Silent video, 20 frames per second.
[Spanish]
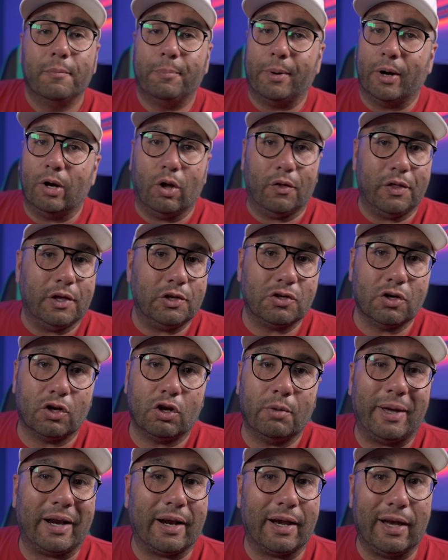Pues lo dicho,
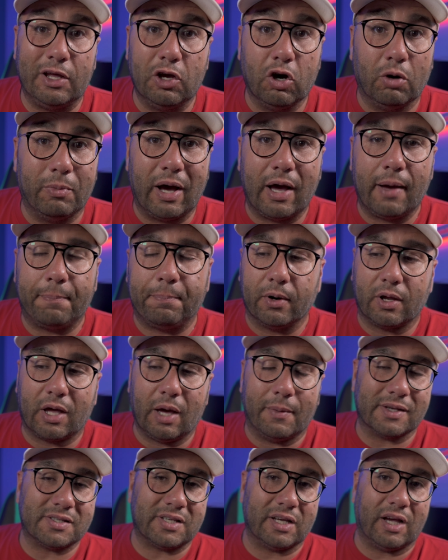no me relío más
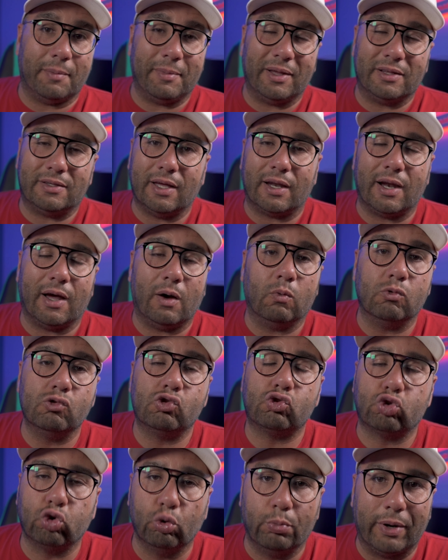porque básicamente era un
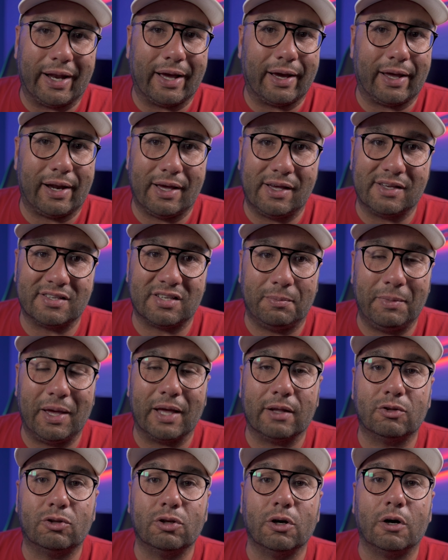súper
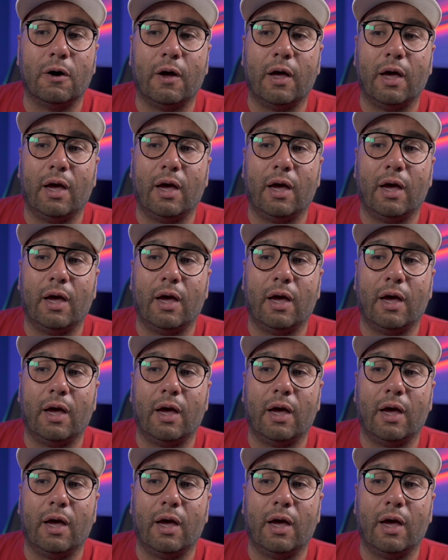agradecimiento.